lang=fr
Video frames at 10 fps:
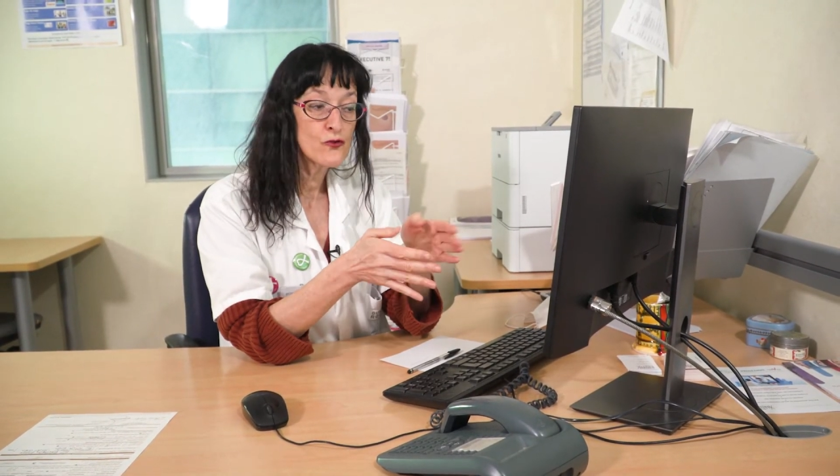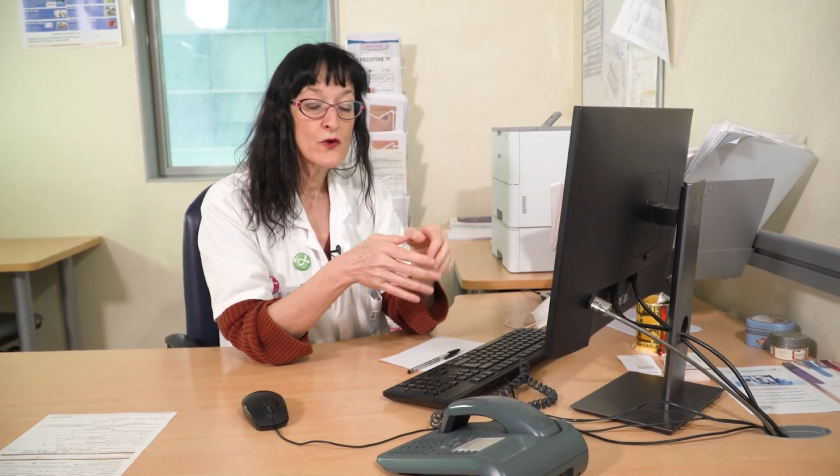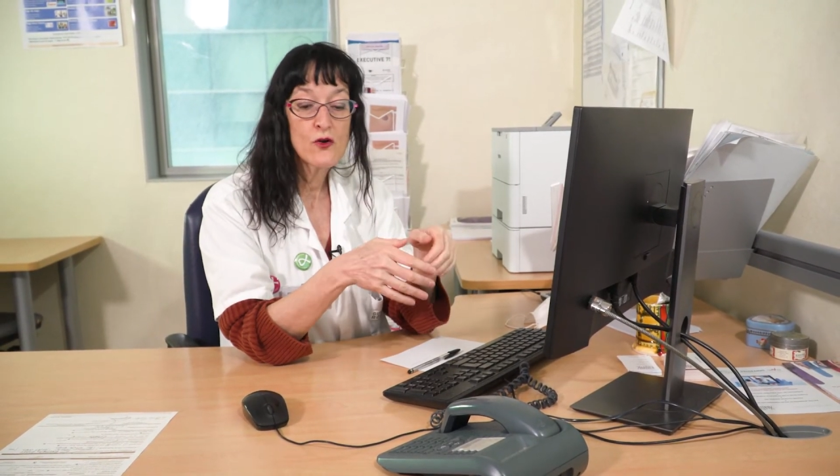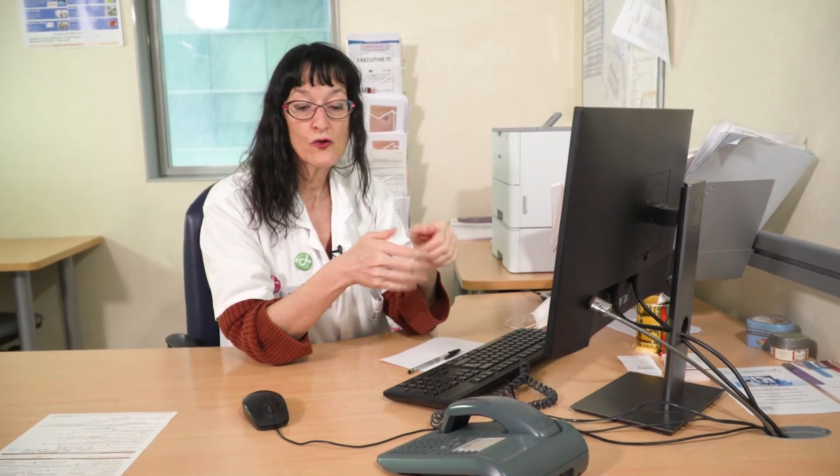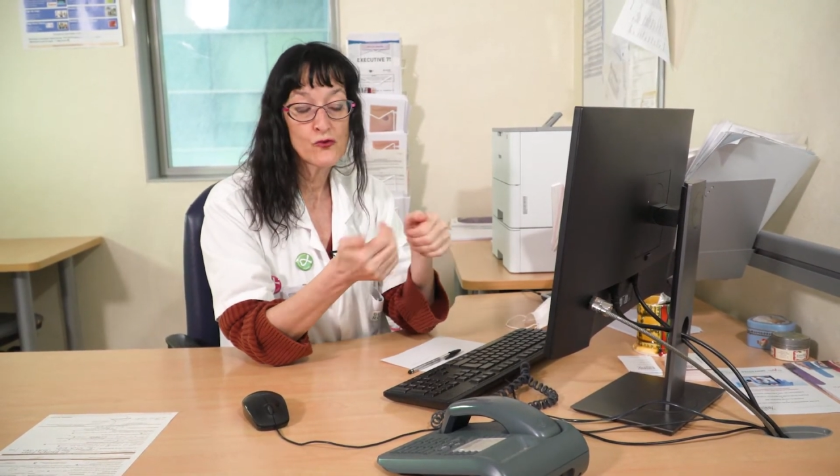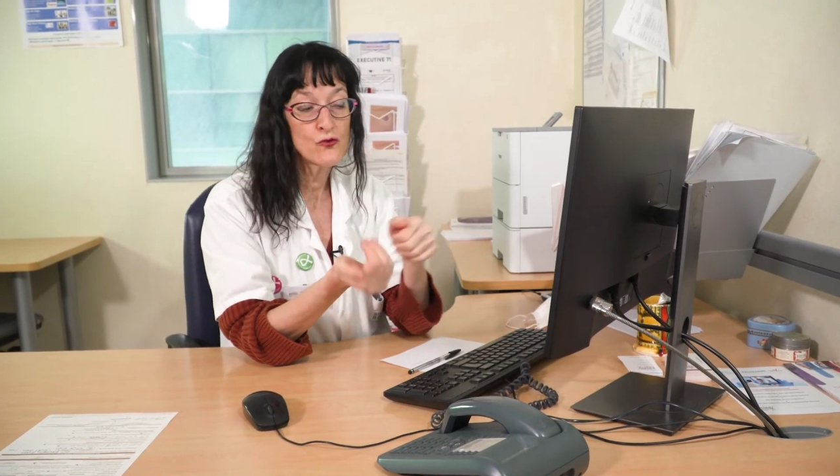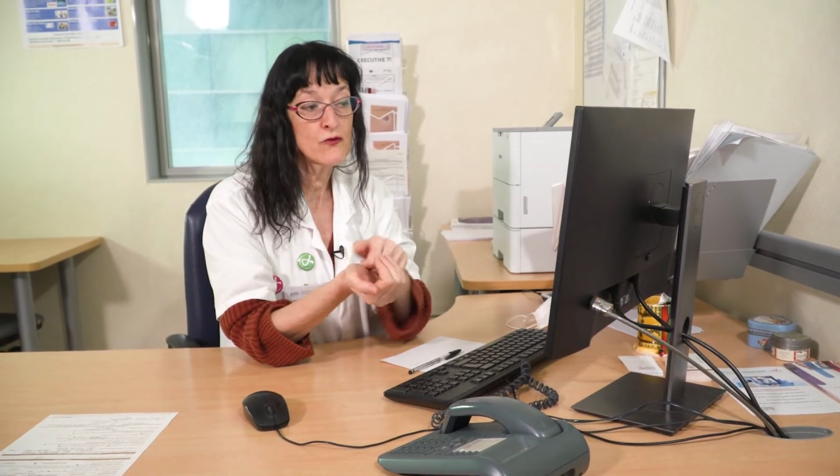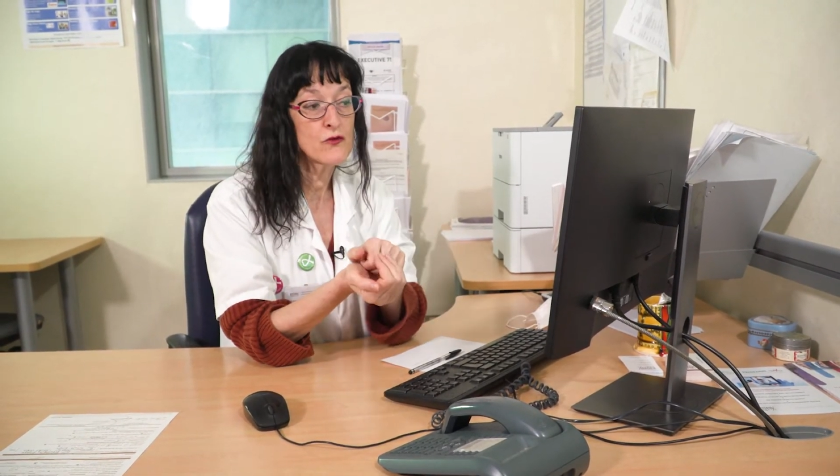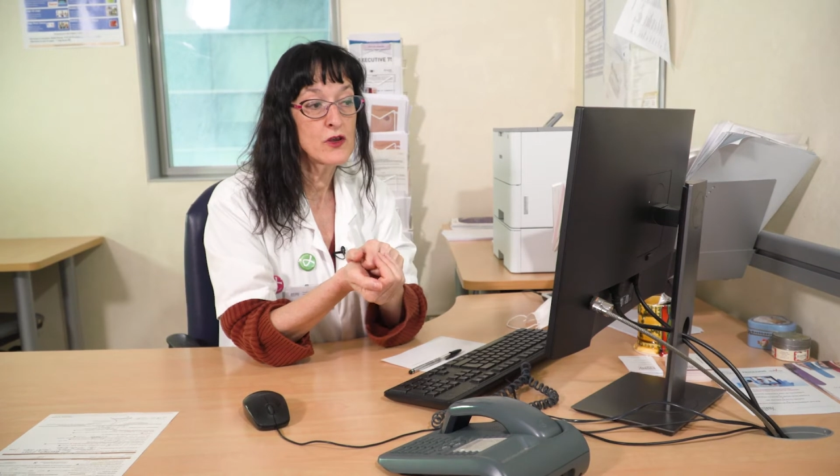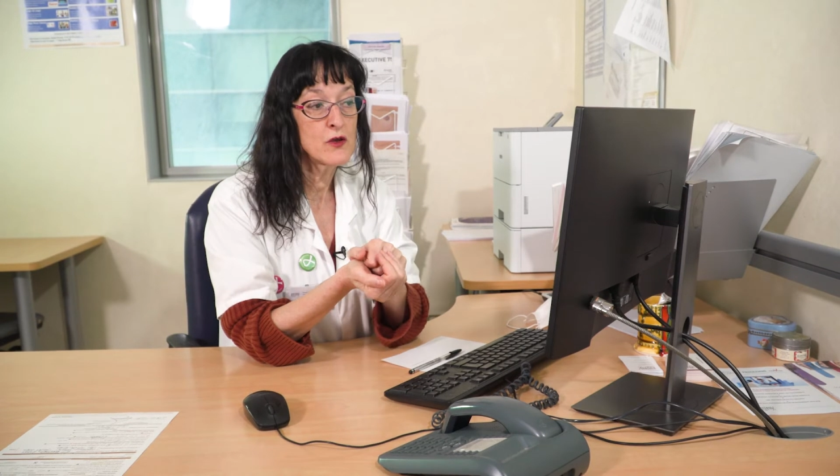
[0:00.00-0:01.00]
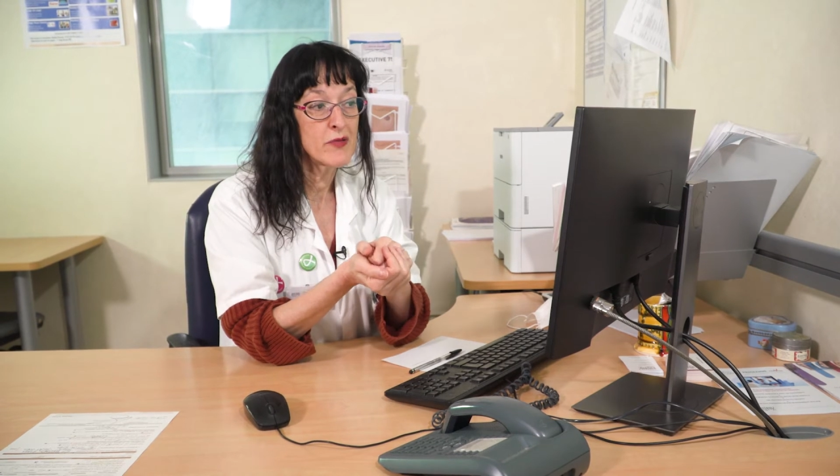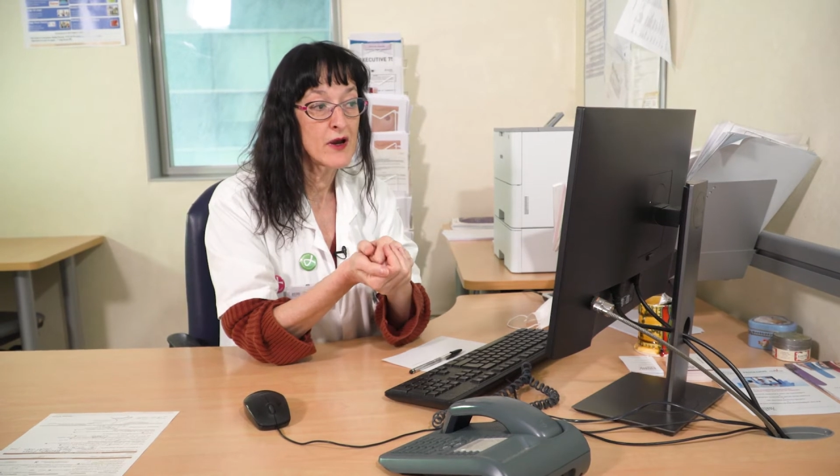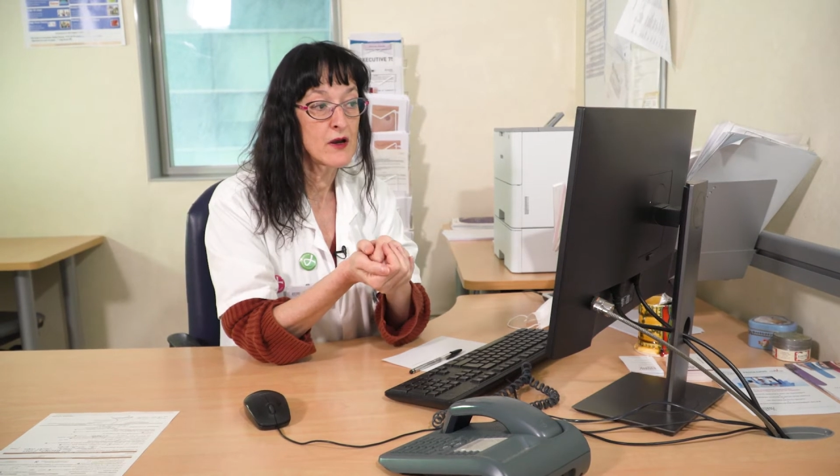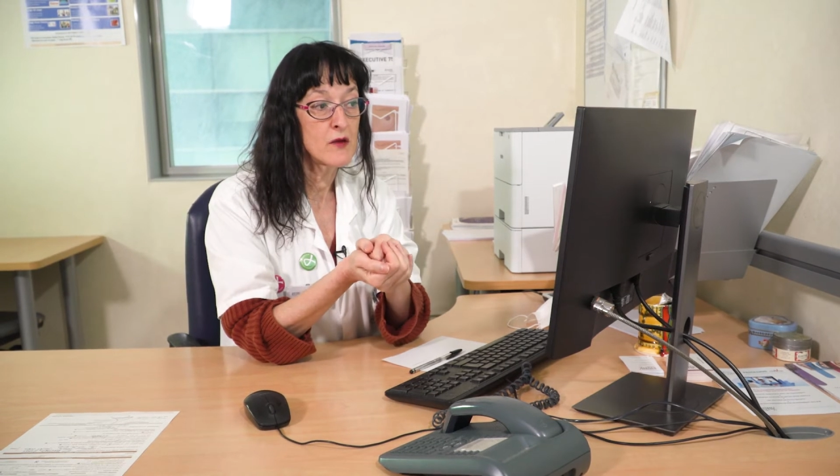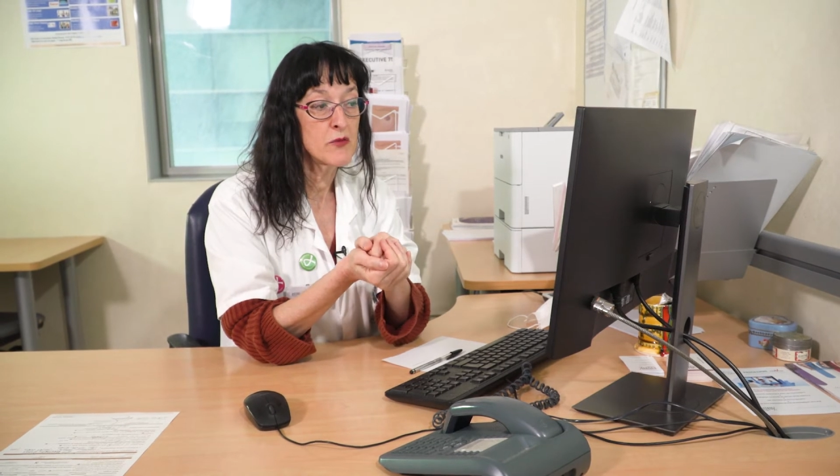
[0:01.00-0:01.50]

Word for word: soit leur sont envoyés par la